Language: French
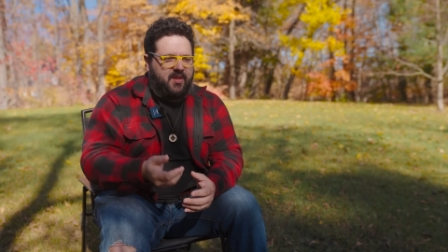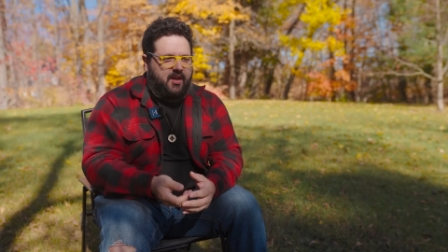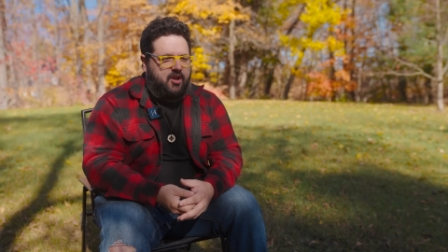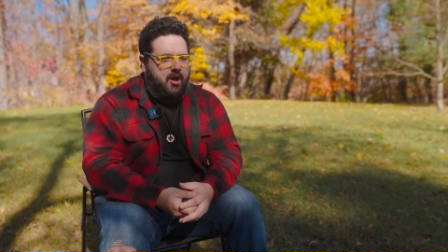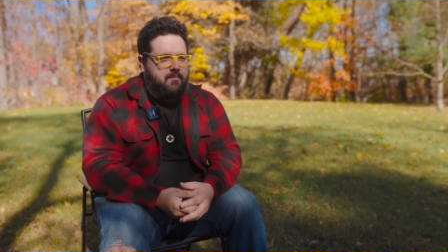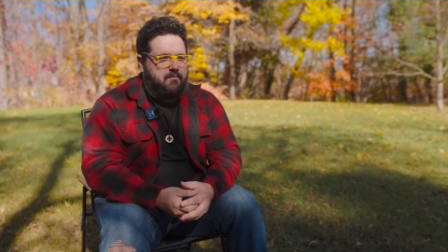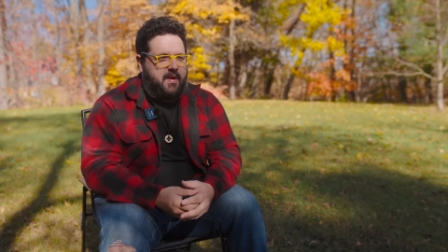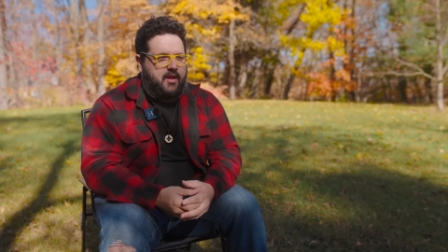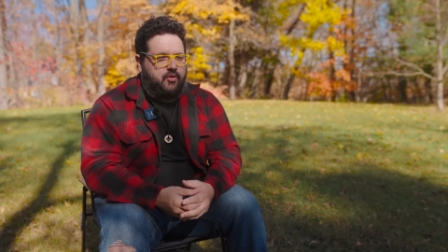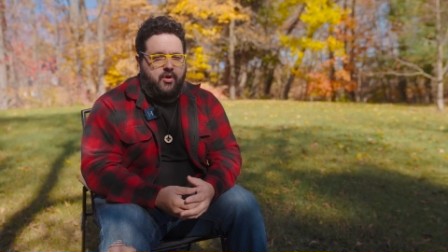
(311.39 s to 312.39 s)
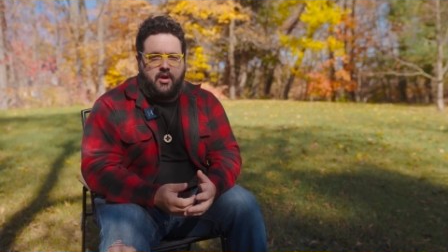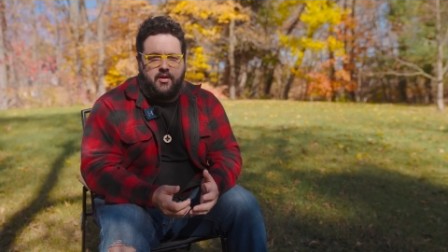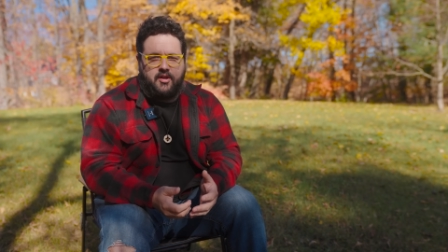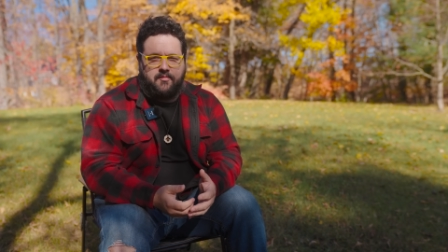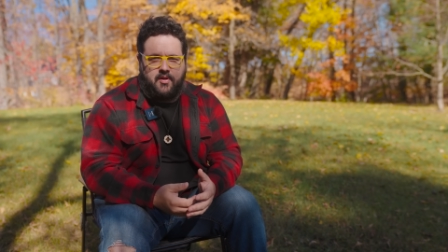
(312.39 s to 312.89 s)
Et comme ma
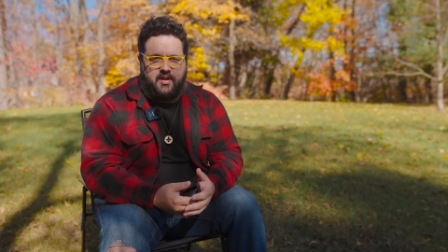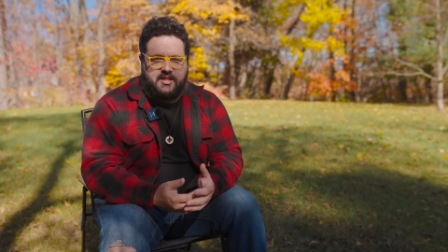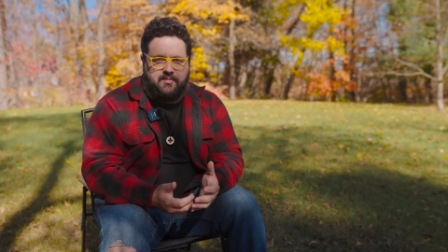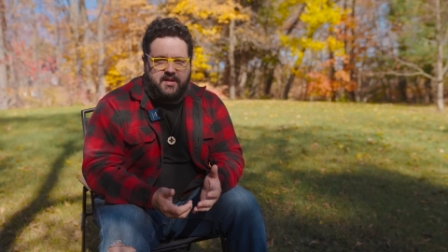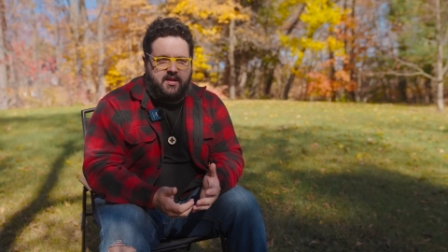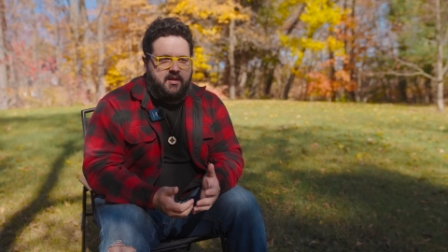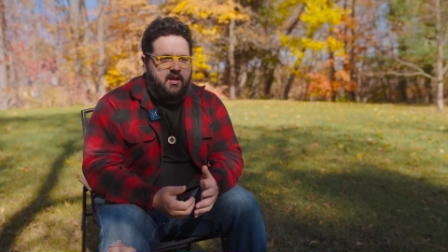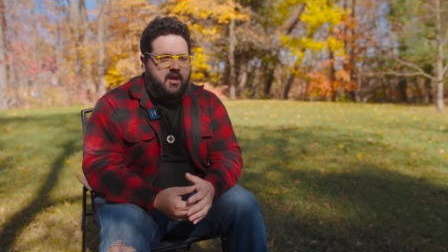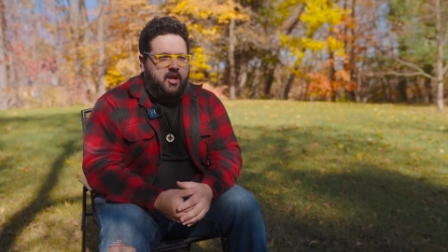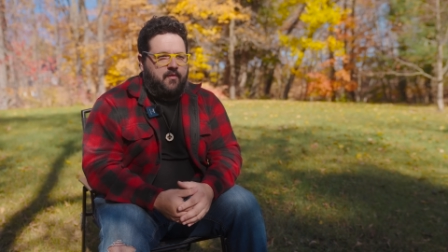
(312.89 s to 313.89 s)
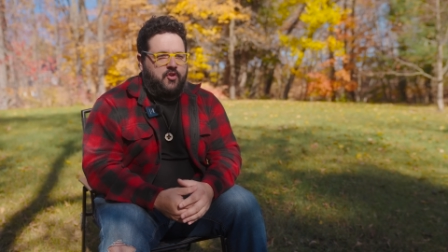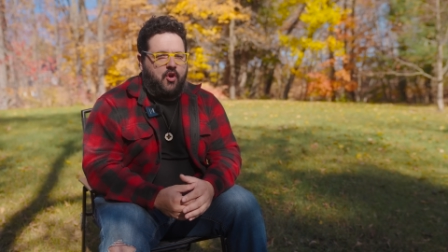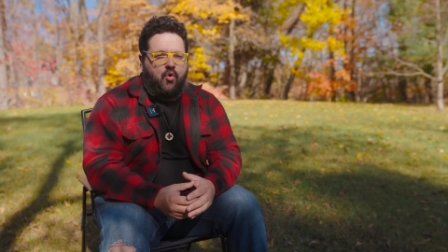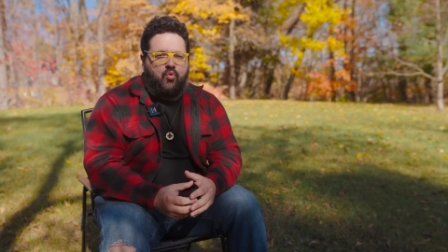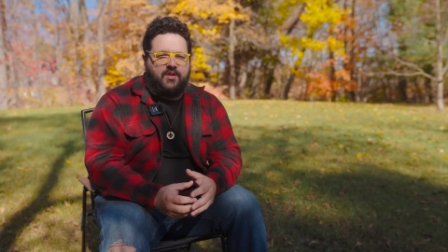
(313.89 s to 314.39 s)
neurologue me l'a expliqué, il y
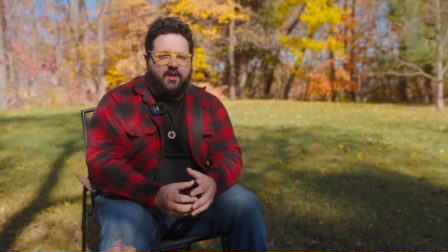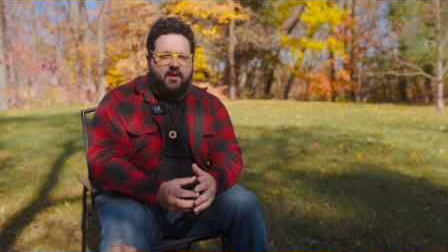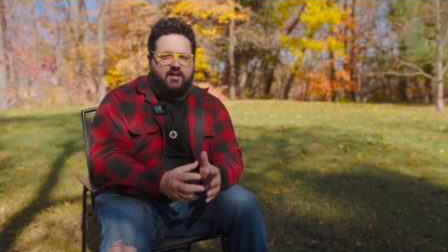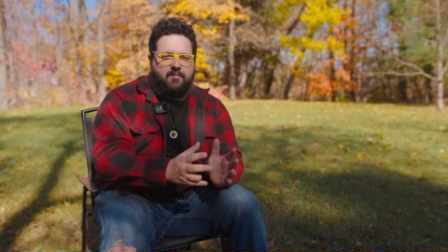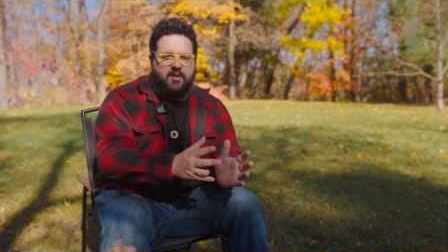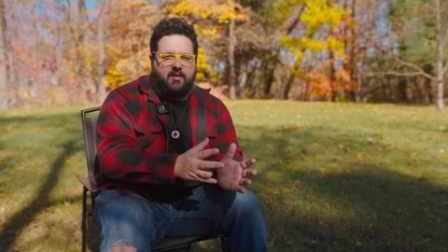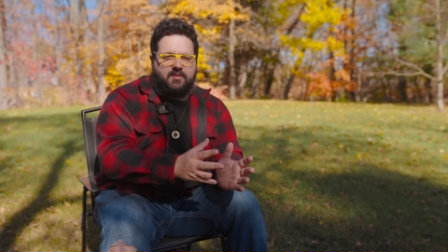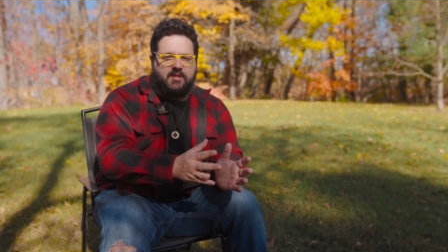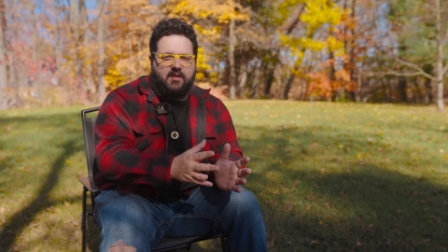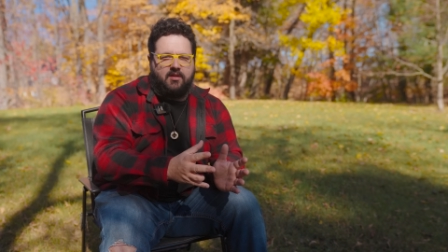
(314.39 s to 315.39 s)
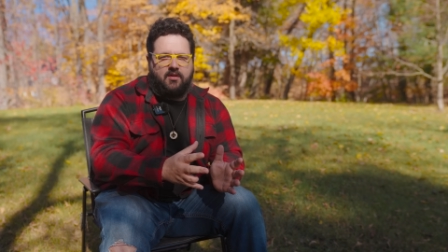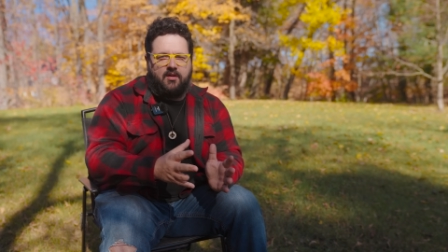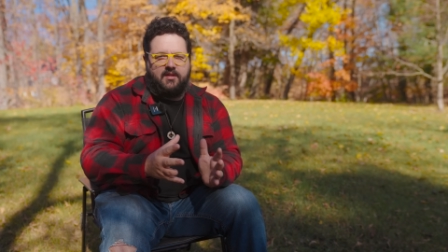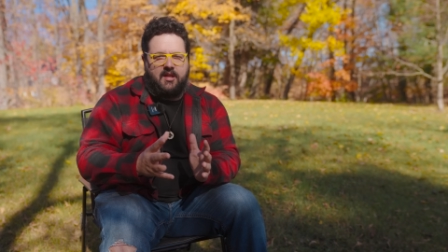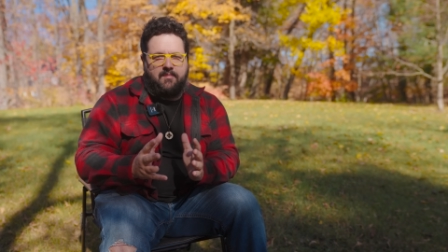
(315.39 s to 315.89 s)
a autant d'épilepsie qu'il y
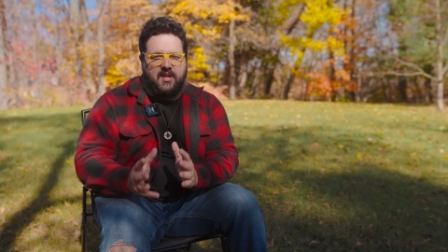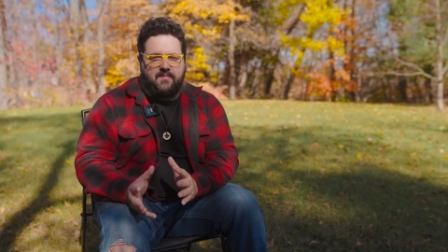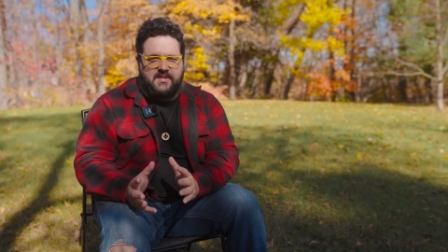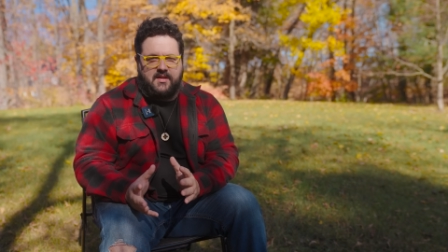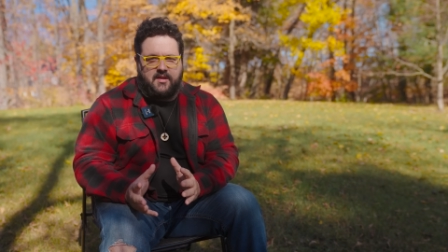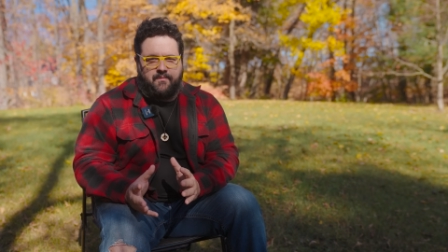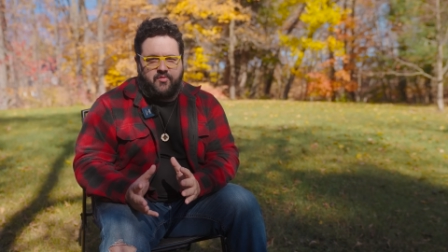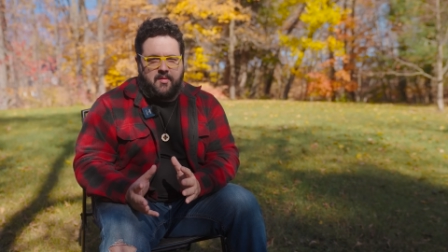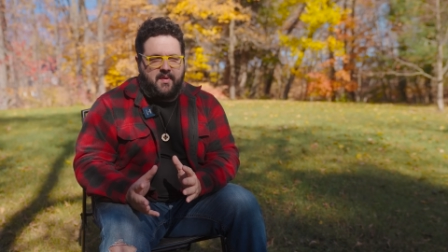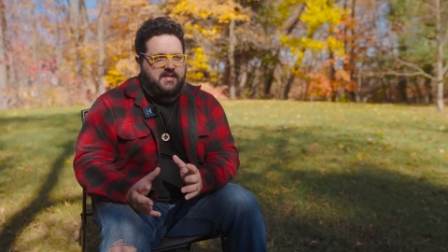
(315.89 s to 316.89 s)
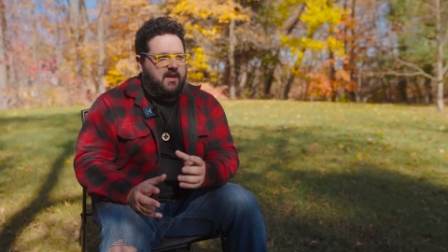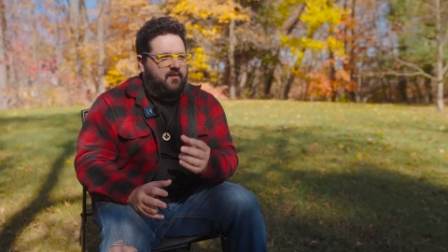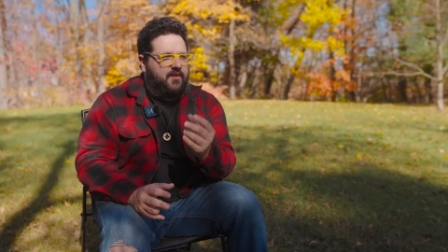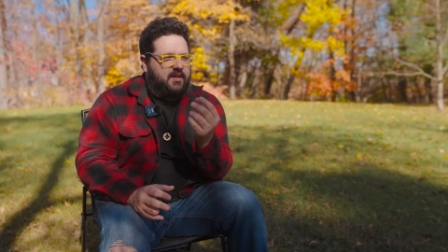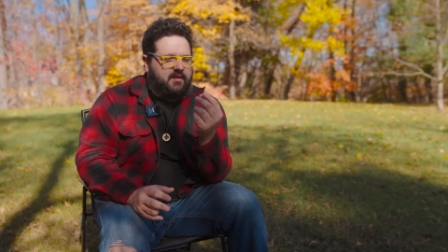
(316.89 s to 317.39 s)
a d'épileptique. Parce qu'en
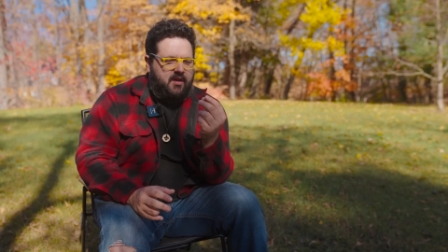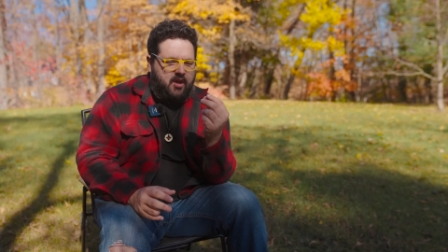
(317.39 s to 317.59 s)
fait,